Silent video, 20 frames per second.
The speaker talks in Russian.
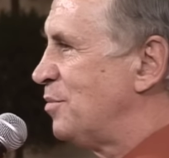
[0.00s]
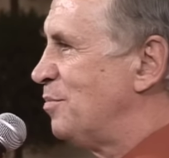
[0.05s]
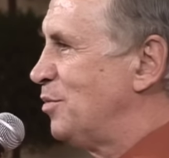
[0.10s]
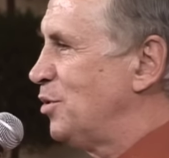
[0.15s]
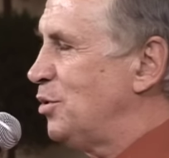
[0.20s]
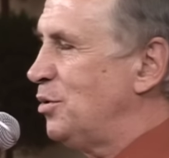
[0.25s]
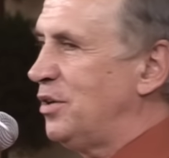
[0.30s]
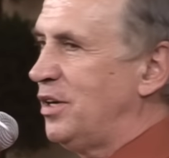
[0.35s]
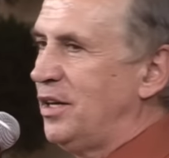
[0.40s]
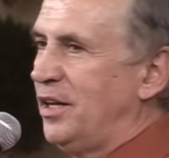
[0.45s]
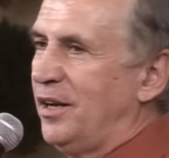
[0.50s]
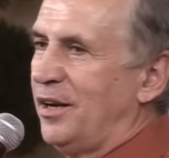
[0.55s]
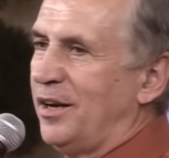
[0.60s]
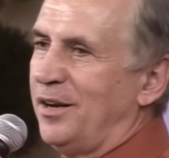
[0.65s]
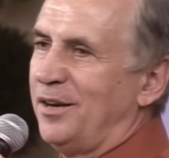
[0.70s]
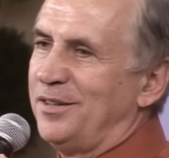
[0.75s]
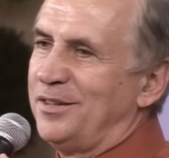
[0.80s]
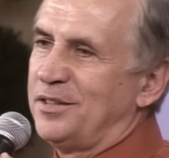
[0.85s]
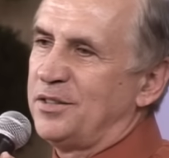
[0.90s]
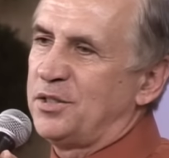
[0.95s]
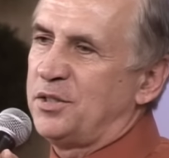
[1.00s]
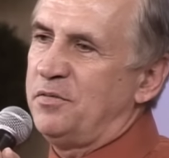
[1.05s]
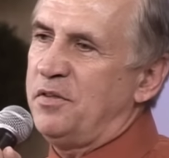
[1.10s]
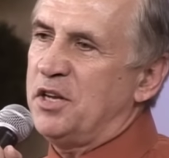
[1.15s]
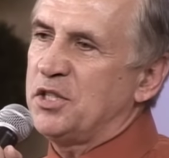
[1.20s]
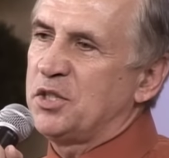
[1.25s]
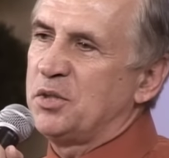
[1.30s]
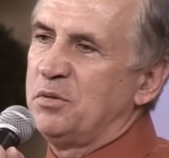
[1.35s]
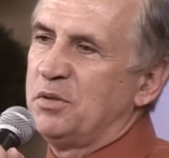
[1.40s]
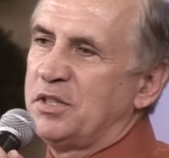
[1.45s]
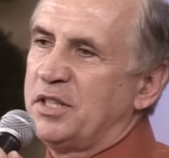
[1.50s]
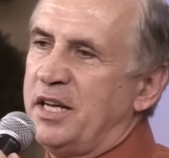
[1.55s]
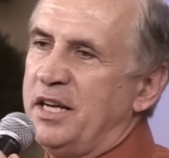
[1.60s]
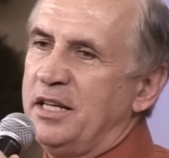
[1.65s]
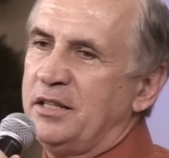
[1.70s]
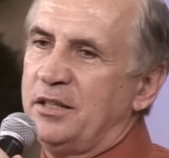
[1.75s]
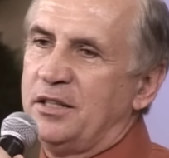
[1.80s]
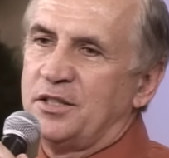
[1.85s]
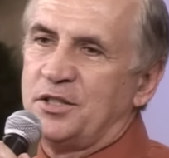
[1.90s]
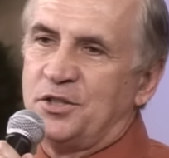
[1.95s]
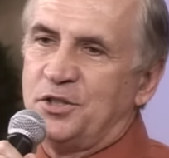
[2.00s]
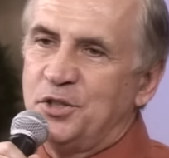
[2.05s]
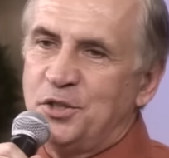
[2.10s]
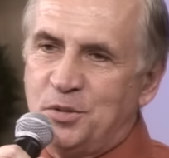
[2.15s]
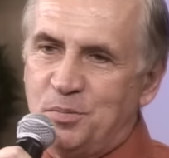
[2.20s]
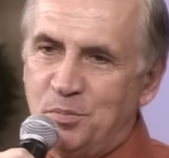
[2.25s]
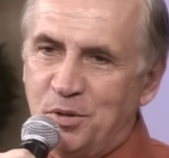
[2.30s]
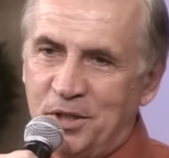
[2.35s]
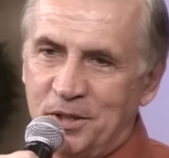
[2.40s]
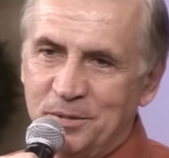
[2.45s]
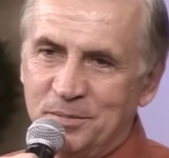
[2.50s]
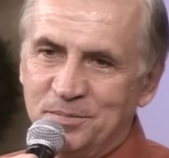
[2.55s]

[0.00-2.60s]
многие связывают это с детьми.